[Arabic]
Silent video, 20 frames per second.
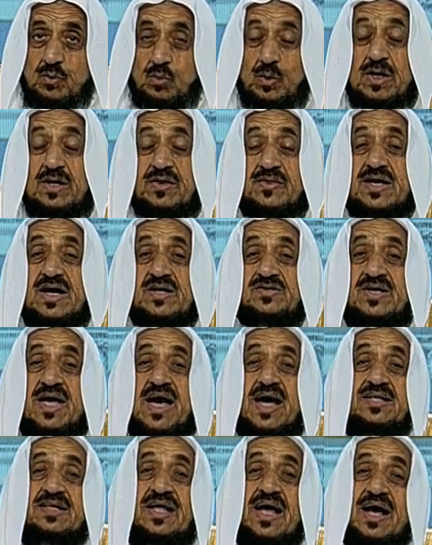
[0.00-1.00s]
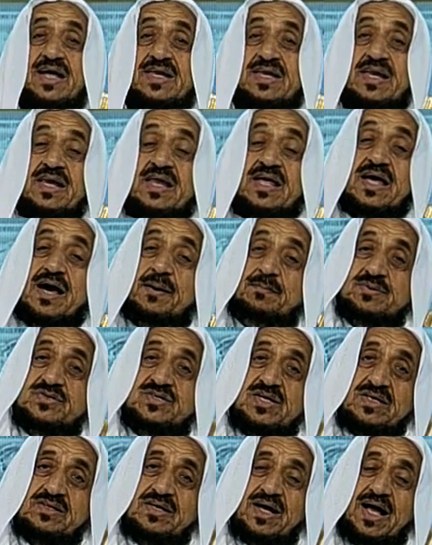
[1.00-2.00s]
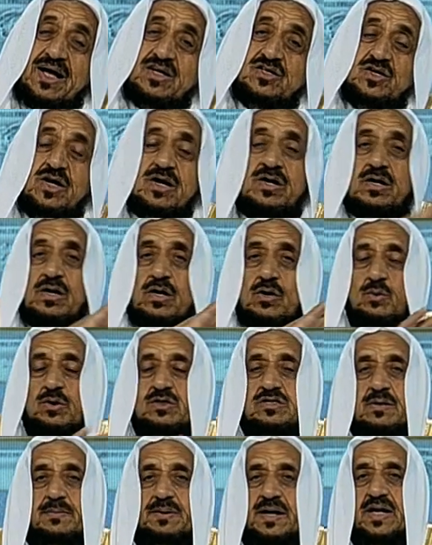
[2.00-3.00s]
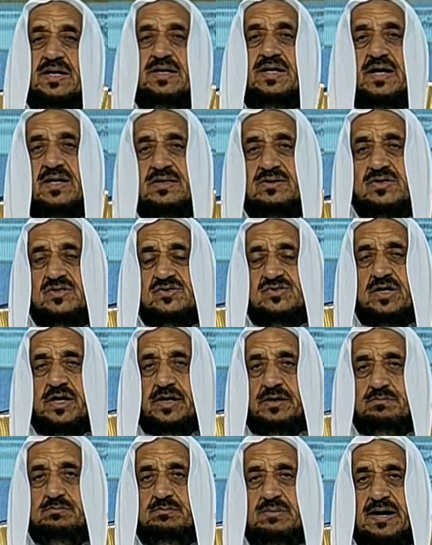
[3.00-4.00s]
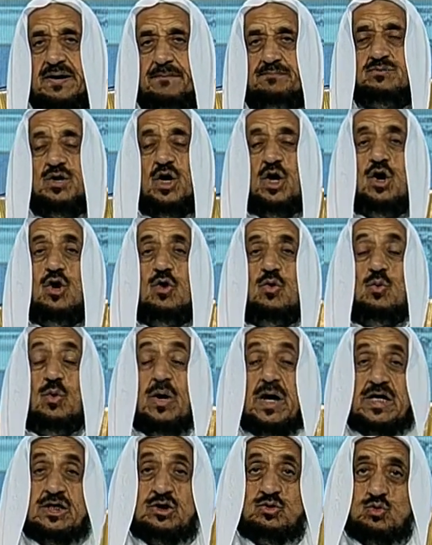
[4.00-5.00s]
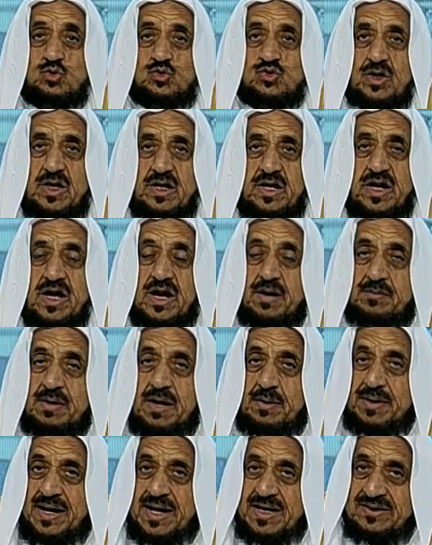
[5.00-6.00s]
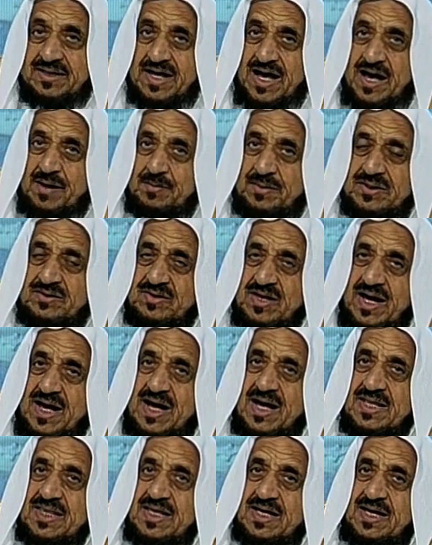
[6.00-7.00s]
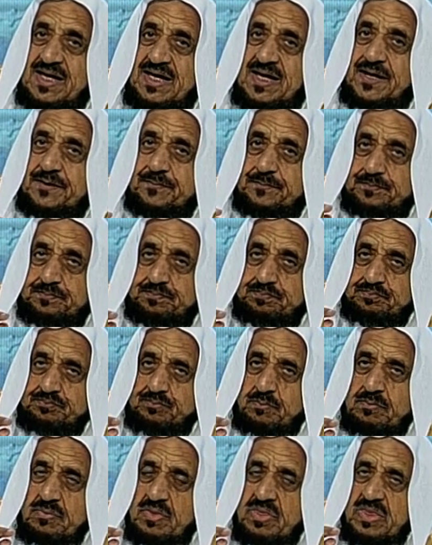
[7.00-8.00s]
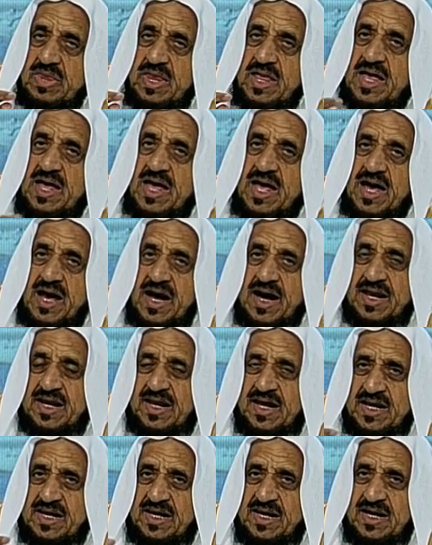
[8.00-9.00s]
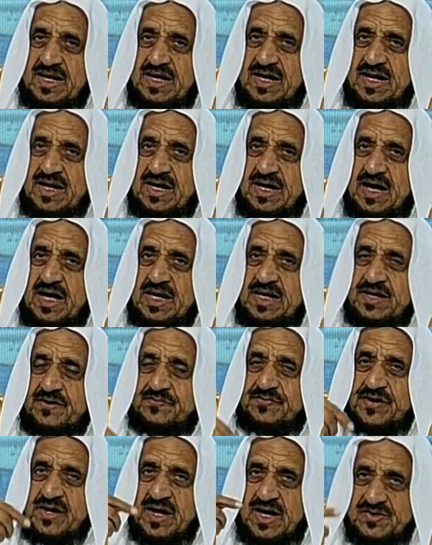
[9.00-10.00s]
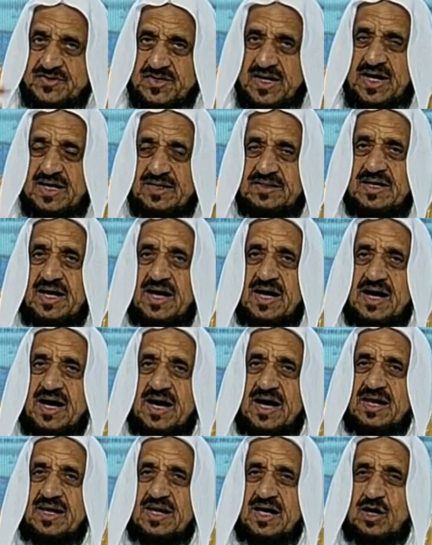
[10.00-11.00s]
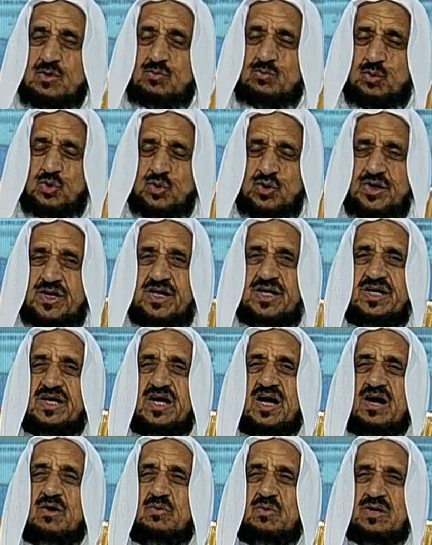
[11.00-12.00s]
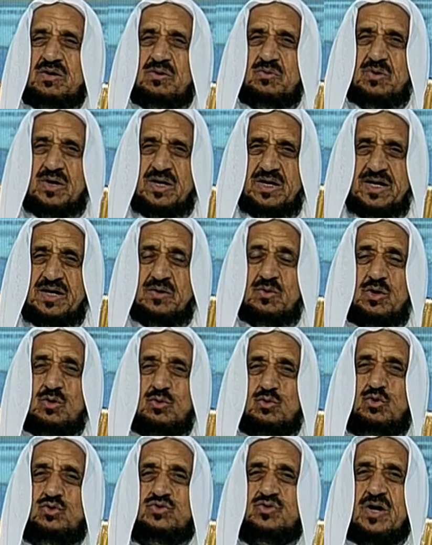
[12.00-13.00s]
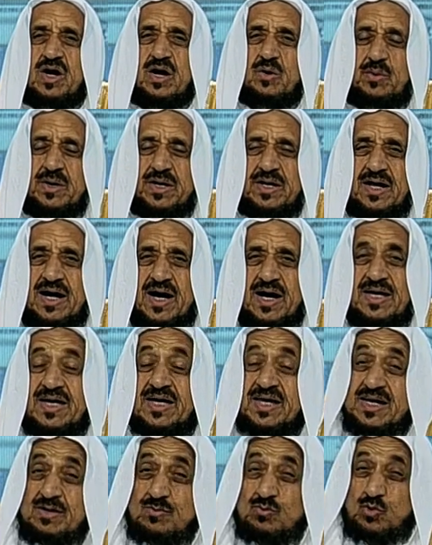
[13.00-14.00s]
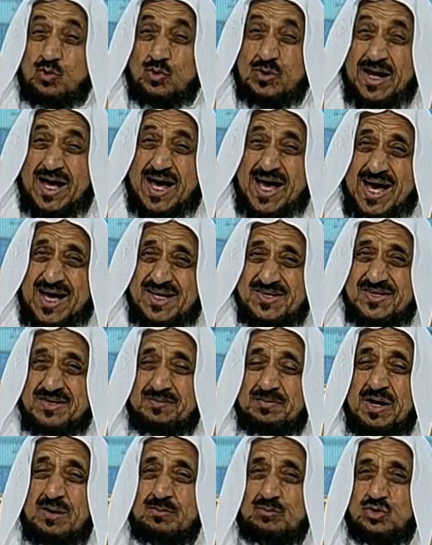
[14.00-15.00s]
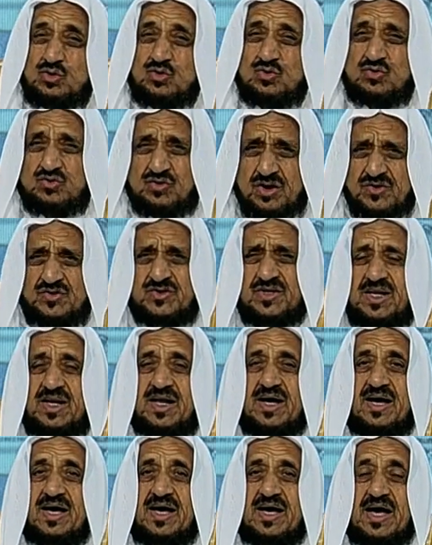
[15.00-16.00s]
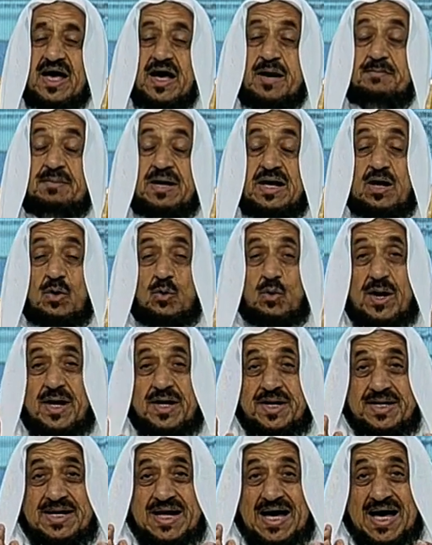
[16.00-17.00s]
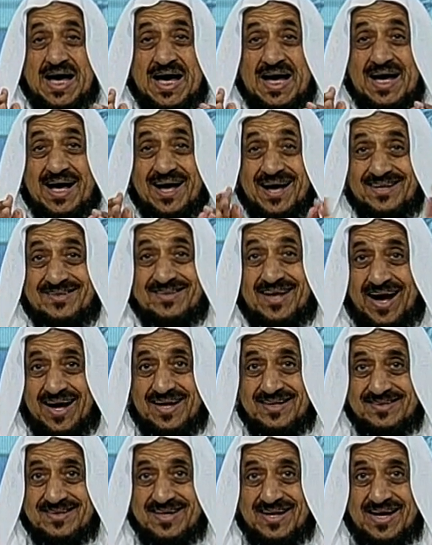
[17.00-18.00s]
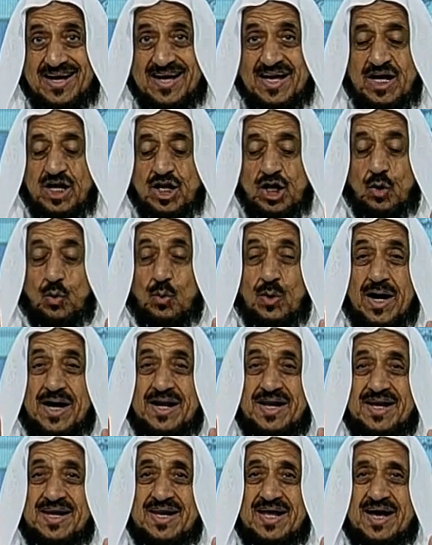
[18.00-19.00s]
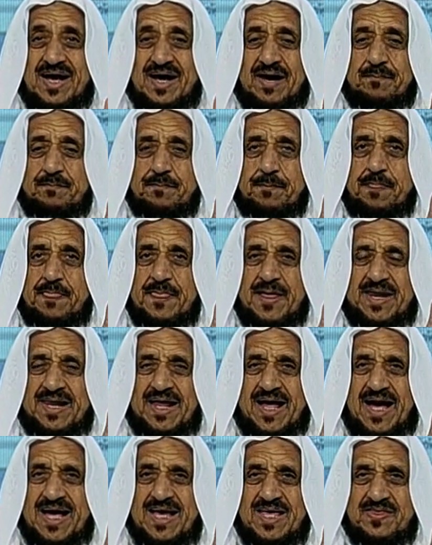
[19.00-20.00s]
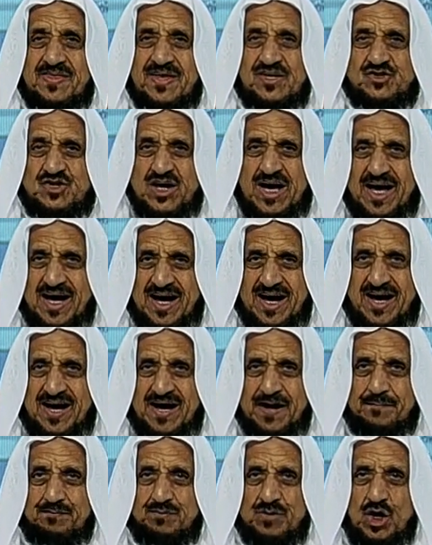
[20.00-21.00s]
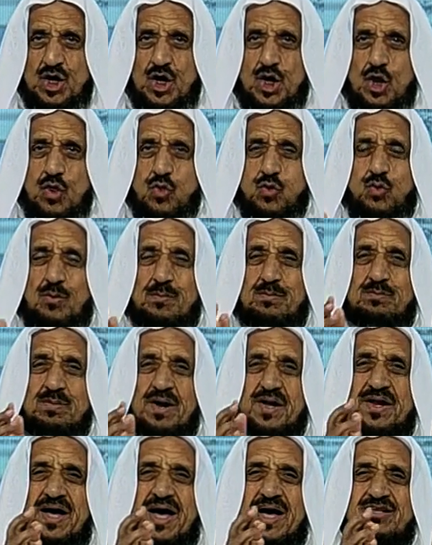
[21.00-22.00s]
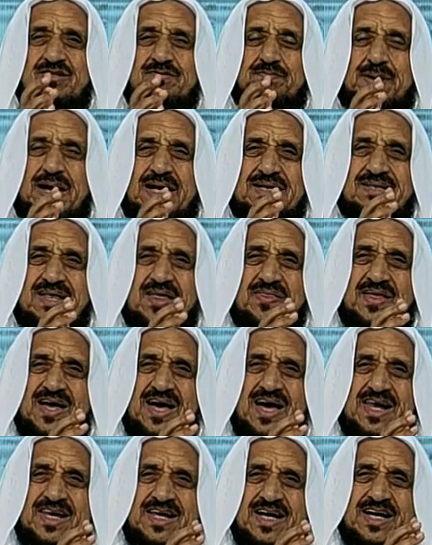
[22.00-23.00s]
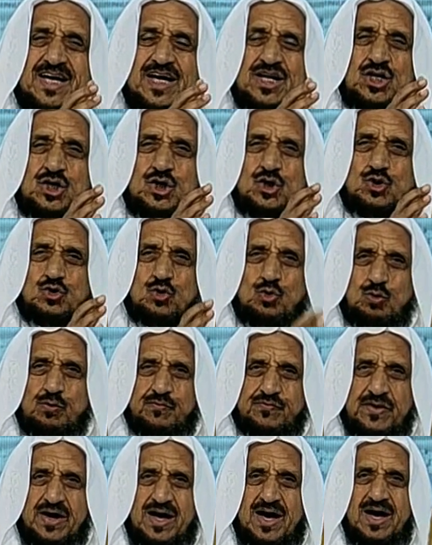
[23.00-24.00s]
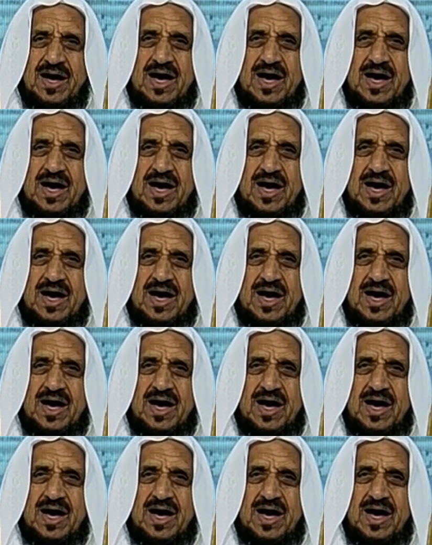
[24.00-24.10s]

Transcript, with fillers: وإذا زاد عن الخمسة عشر وجب عليها أن تستحم وأن تصلي أما ما دامت هذه ال ال الـ الـ الإفرازات البنية والكدرة وإلى آخره ملازمة متصلة أما لو أنها انقطعت لو أن الحيض جاءها ثم رأت بعد ذلك النشوف